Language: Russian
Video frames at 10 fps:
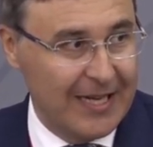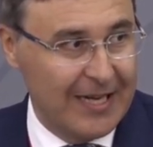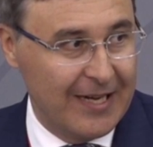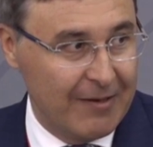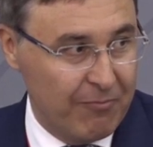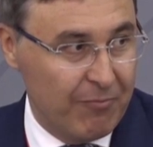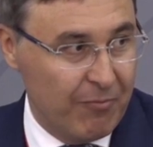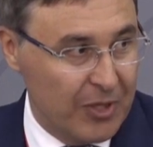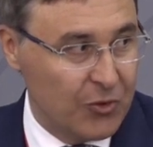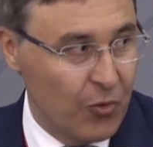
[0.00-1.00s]
А,
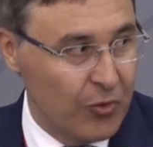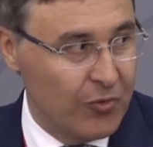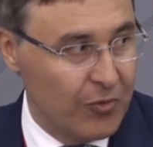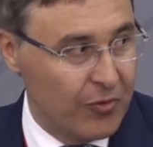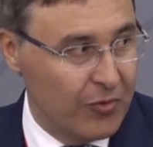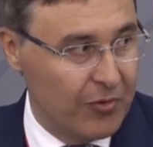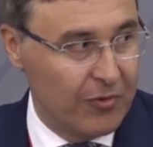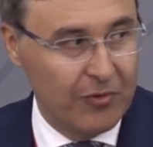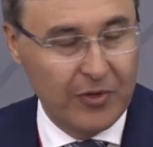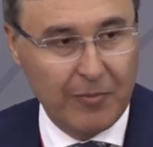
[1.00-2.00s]

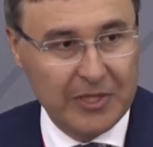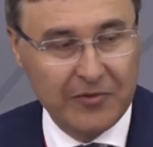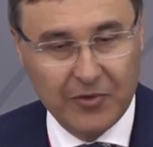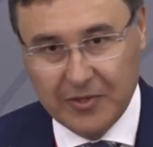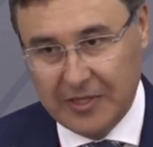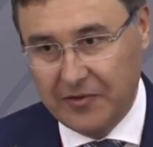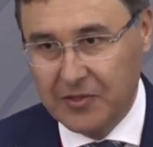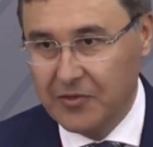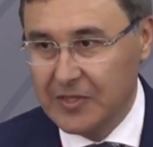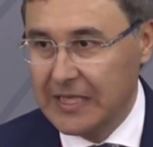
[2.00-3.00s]
поскольку нормативного,
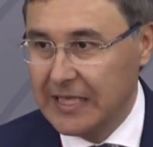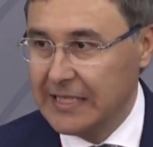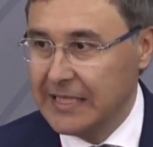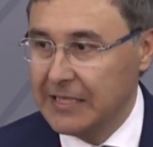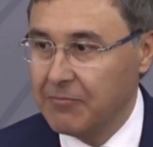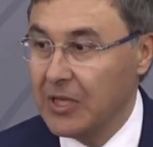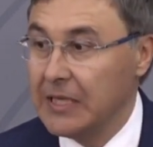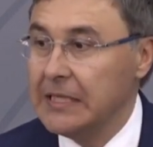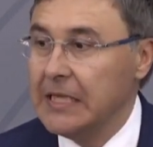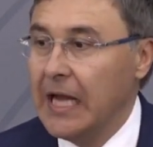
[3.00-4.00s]
соответственно, задания не
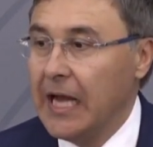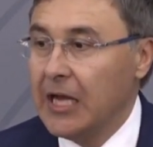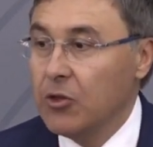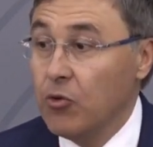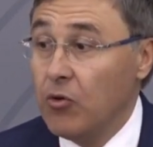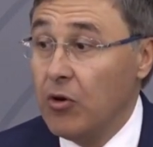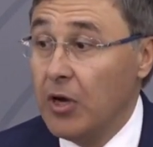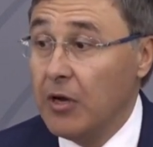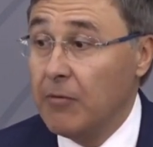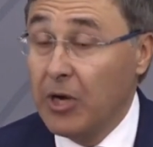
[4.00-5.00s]
было.
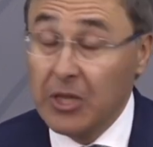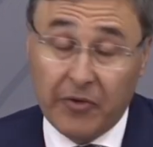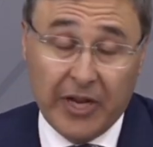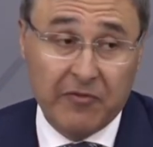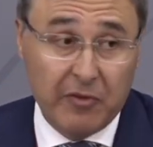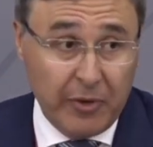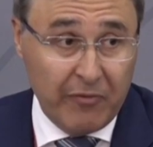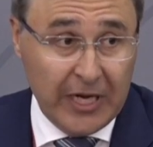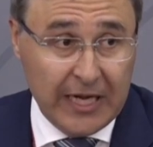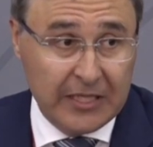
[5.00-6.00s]
Но бакалавриат ведь
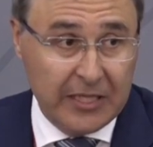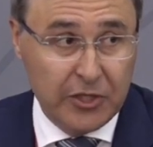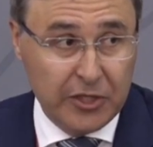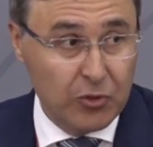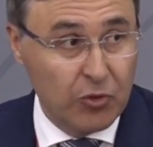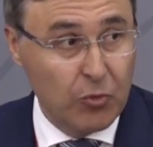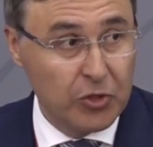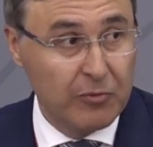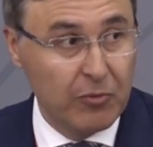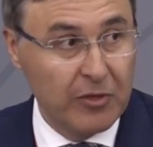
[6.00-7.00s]
привлекателен тем, что
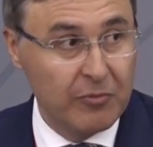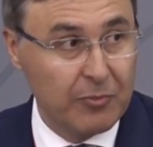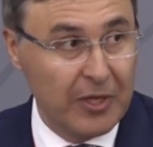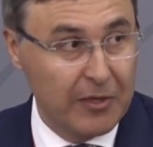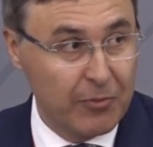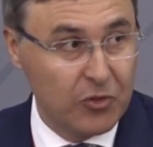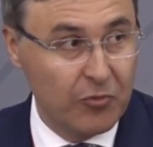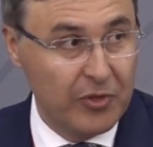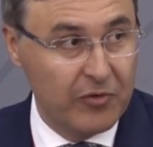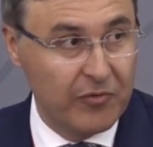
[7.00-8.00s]
можно было бесплатно
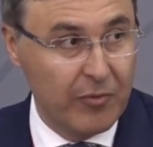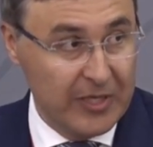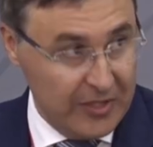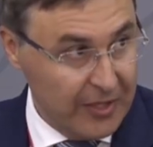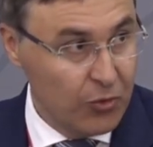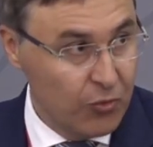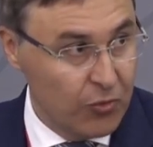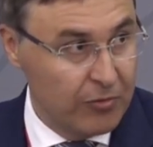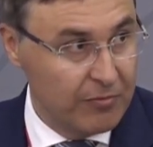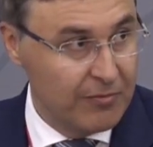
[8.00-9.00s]
поступить в
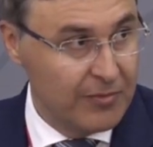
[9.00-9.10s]
магистратуру,